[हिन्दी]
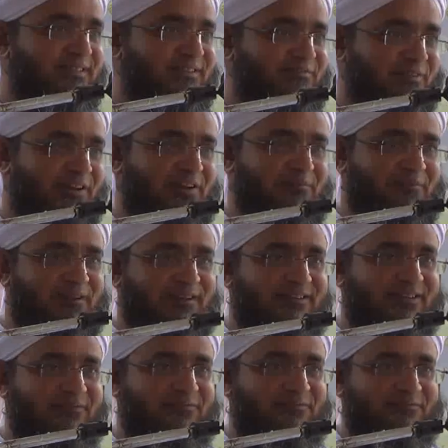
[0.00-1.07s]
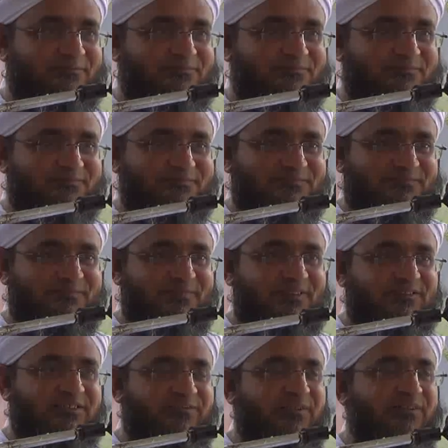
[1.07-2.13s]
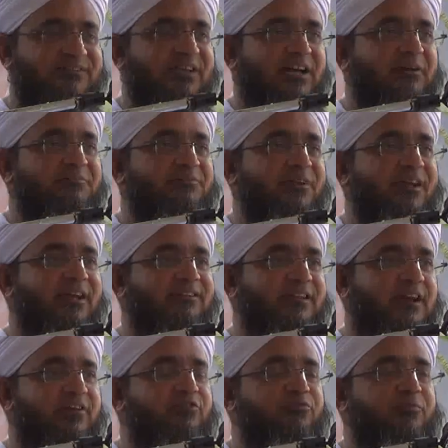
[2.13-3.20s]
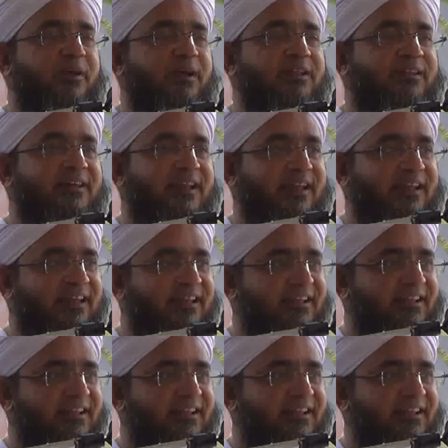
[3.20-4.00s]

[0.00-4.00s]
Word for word: कि फ़लाँ बिरादरम शफीक साहब जो है तारफ़ बयान करें